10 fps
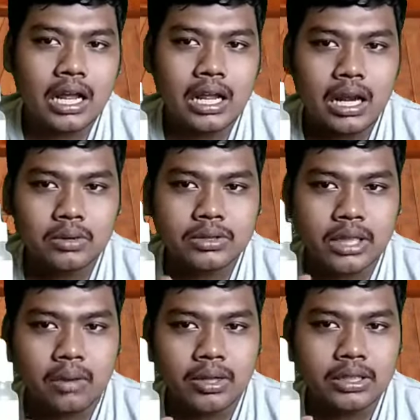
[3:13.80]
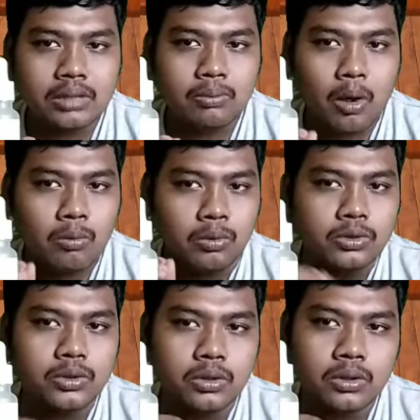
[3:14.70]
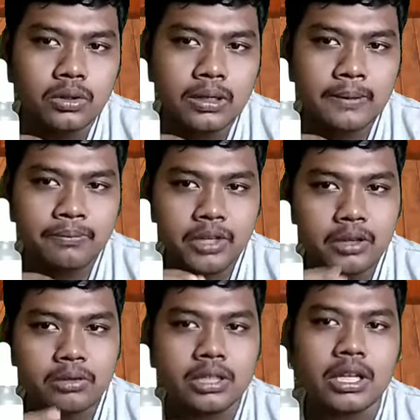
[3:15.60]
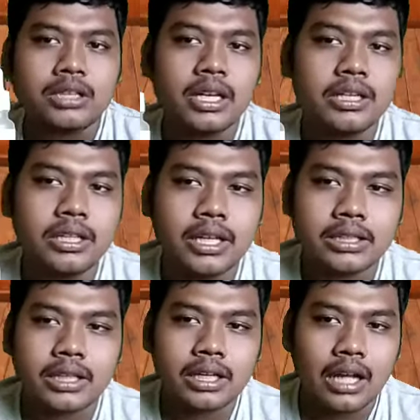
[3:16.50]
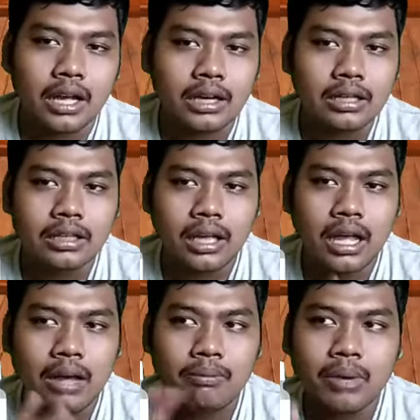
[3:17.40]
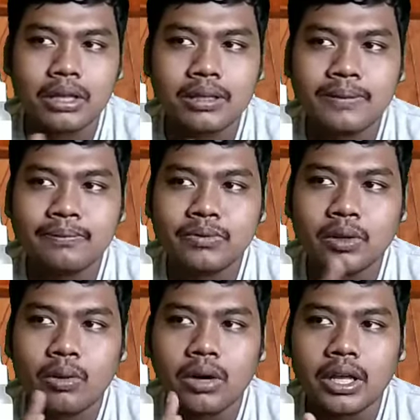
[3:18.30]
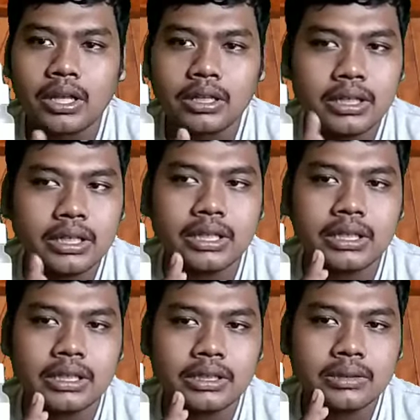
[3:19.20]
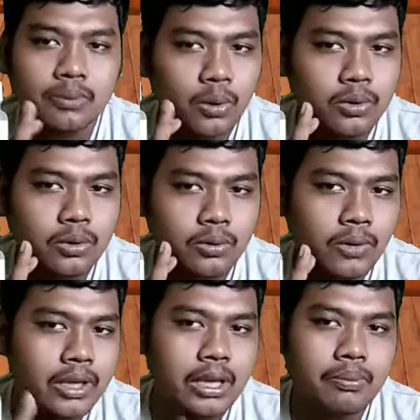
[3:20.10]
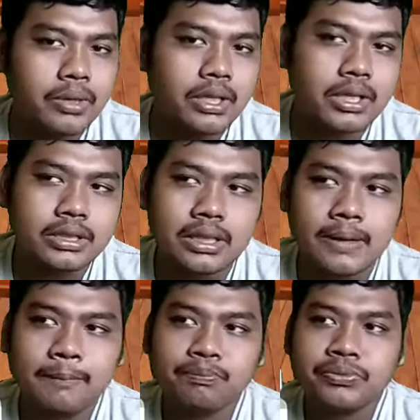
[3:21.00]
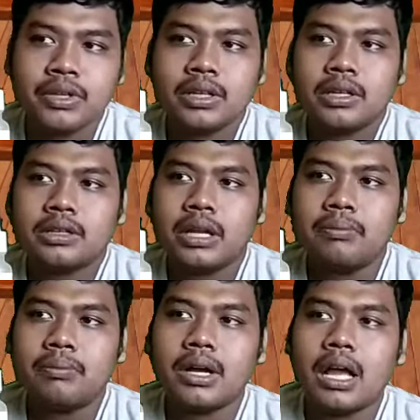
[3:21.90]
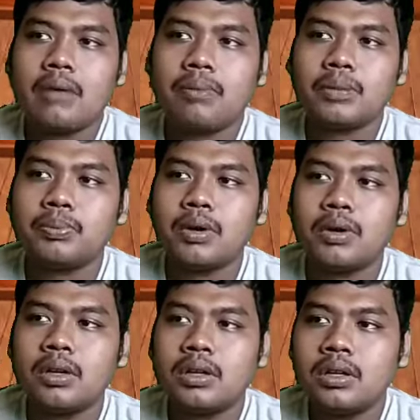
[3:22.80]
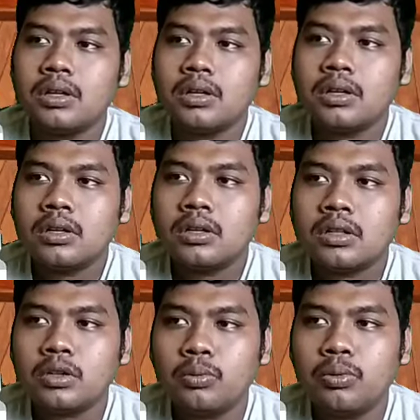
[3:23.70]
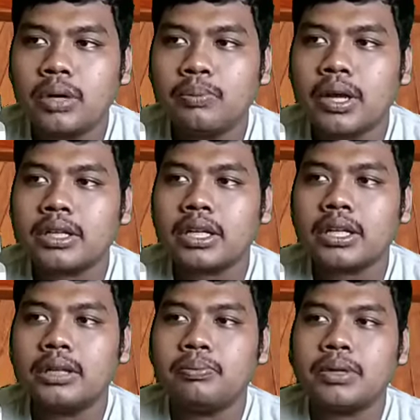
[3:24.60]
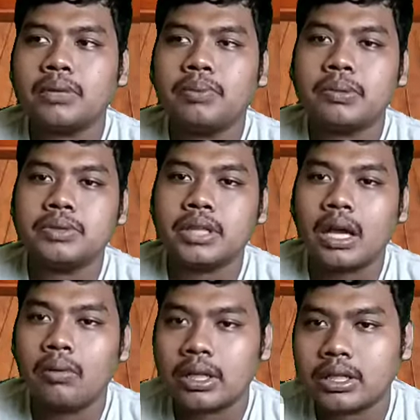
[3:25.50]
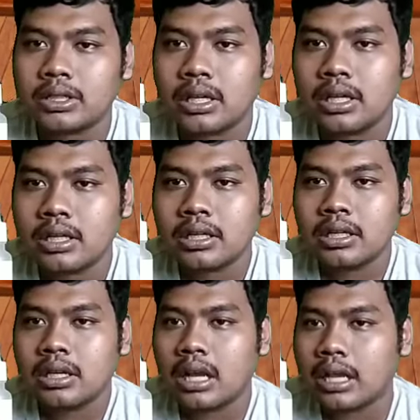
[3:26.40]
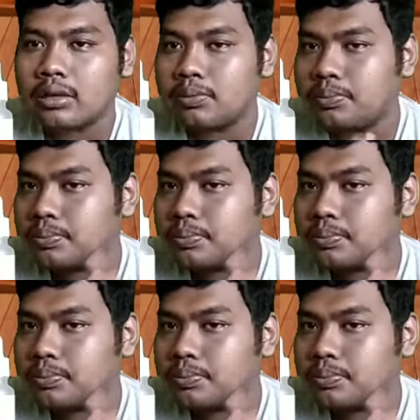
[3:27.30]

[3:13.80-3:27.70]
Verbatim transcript: kalau jerawat mau muncul itu tidak jadi guys ya karena terhambat oleh ini produk wet lab ini guys ya dan menghambat pertumbuhan bakteri penyebab jerawat guys ya nah itu